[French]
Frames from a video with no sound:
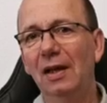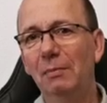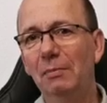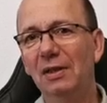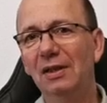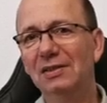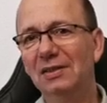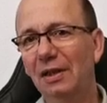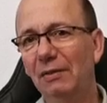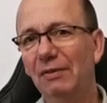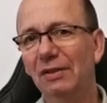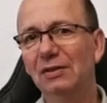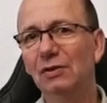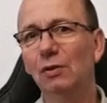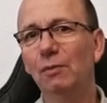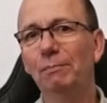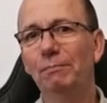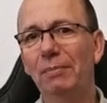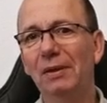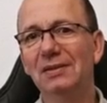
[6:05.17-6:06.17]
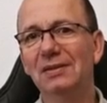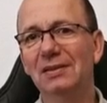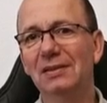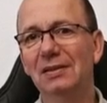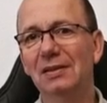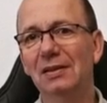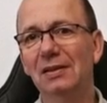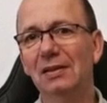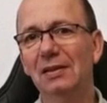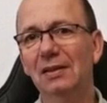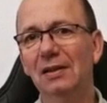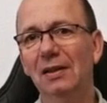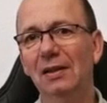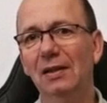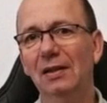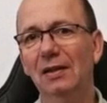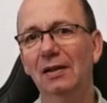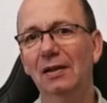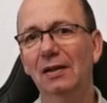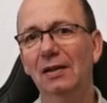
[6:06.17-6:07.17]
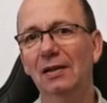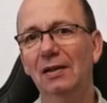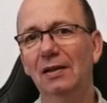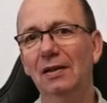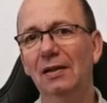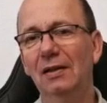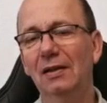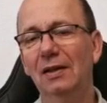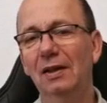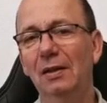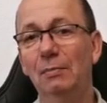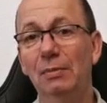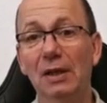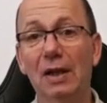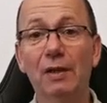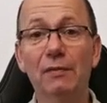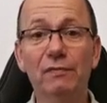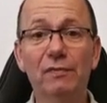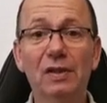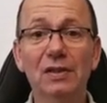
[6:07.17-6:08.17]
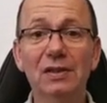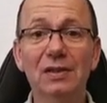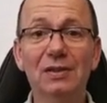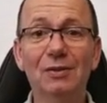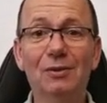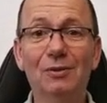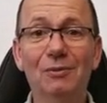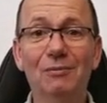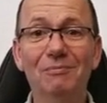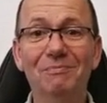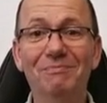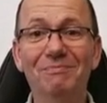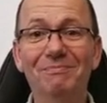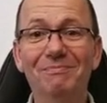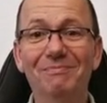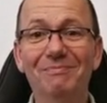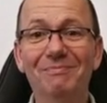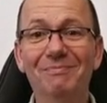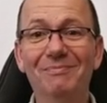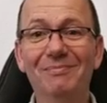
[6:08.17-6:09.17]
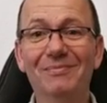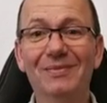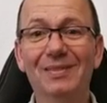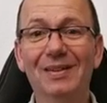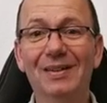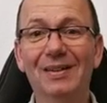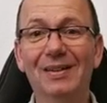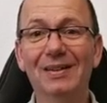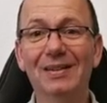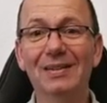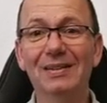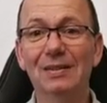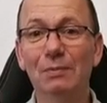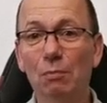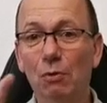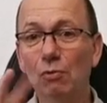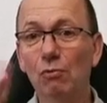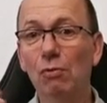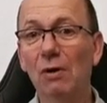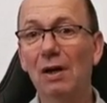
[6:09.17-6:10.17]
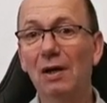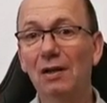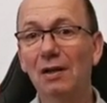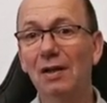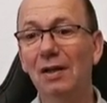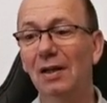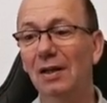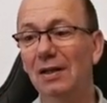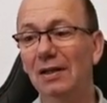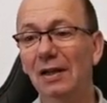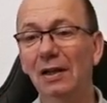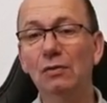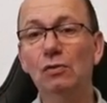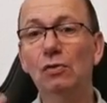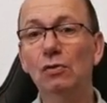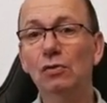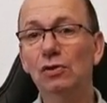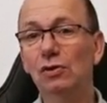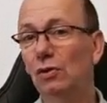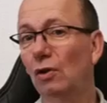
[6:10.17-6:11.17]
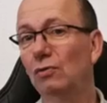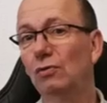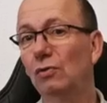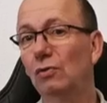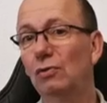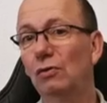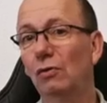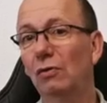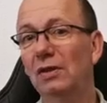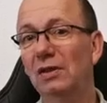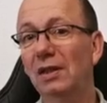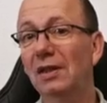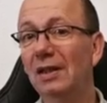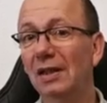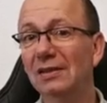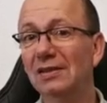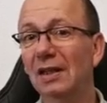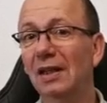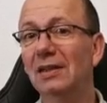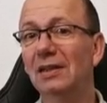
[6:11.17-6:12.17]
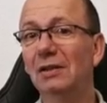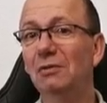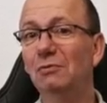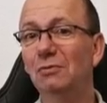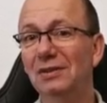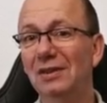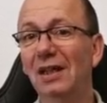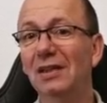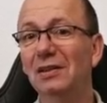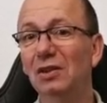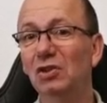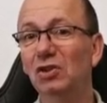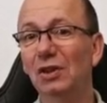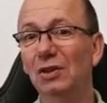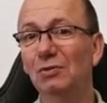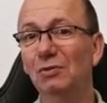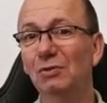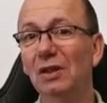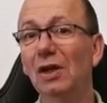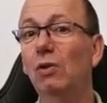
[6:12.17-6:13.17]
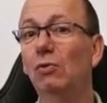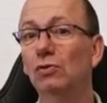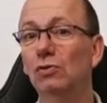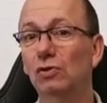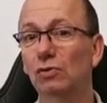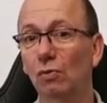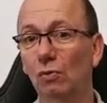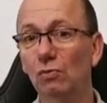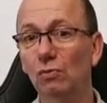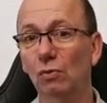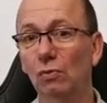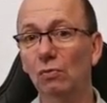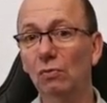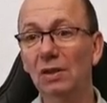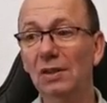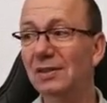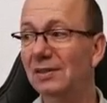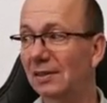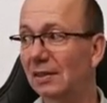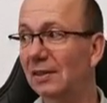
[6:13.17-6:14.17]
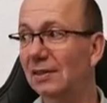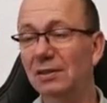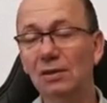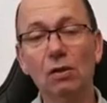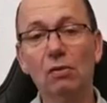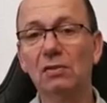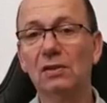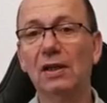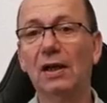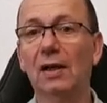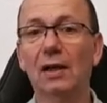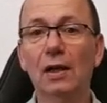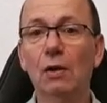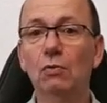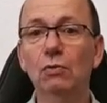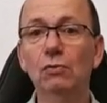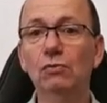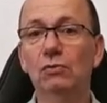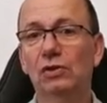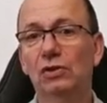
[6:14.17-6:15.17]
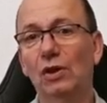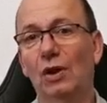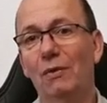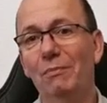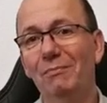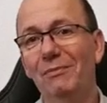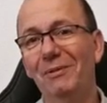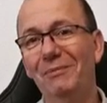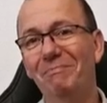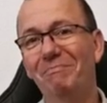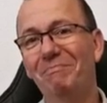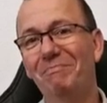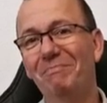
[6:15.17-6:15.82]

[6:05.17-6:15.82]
eh bien, ce qui va se passer eh bien, à la fin des temps. C'est pourquoi il y a deux sortes d'autorité. Il y a celle qui nous a déjà donnée en son nom, ici, sur Terre, là où nous sommes,